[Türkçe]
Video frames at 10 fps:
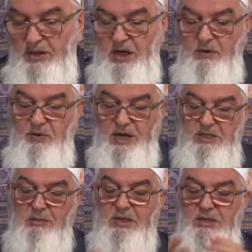Yani farz
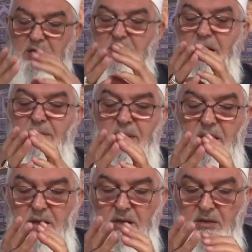namazlarda
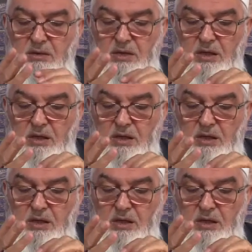e,